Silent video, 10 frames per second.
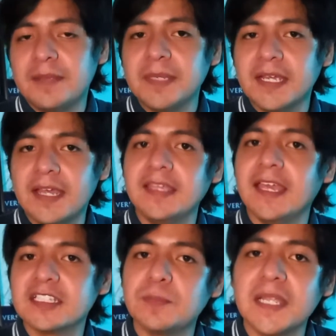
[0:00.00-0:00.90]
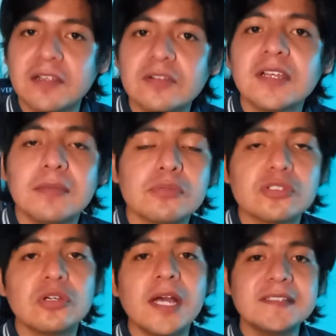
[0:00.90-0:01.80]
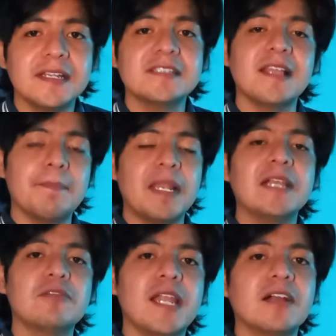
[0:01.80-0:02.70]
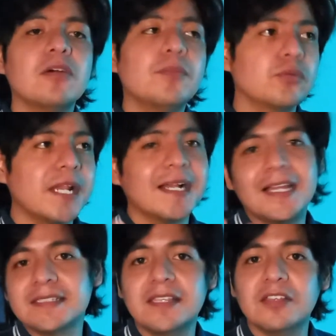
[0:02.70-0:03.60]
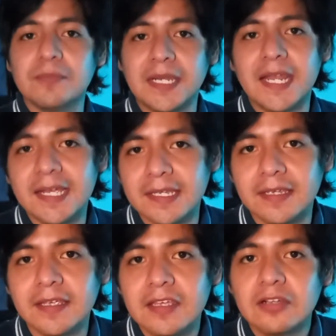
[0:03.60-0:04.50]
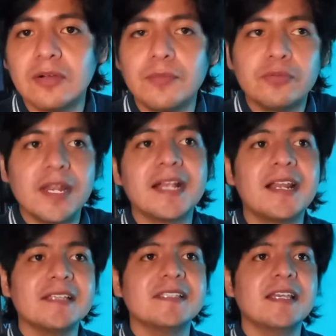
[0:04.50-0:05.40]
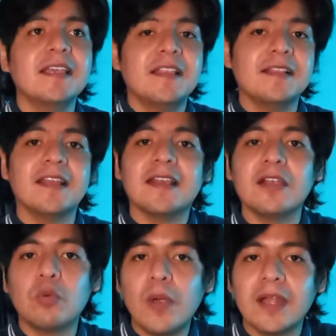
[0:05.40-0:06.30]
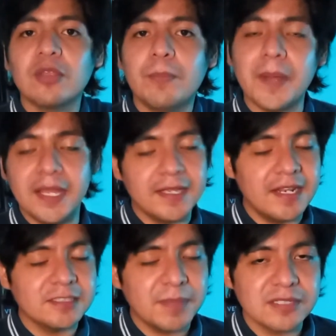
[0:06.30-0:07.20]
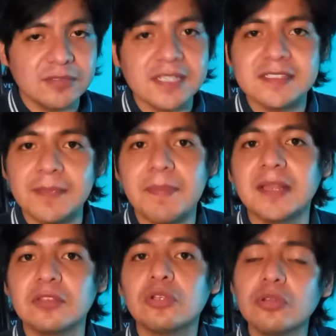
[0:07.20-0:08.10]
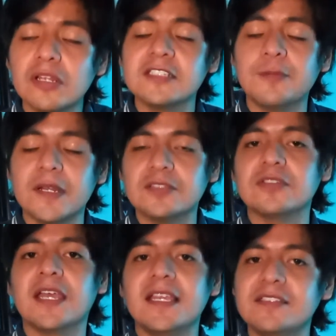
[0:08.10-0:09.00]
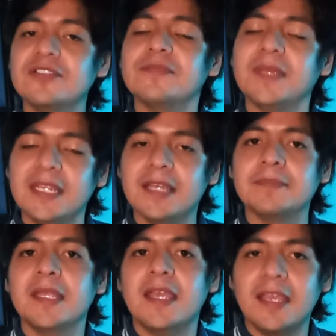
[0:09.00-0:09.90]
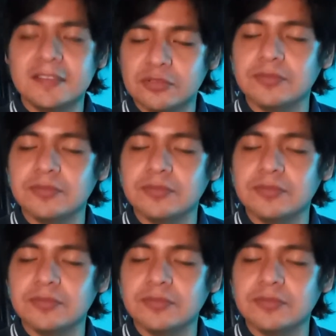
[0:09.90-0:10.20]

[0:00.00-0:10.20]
Mihai explicó que buscó hacer esta película como una clase de homenaje, como una clase de recuerdo para que las personas sepan todo el esfuerzo que hizo Miriam en su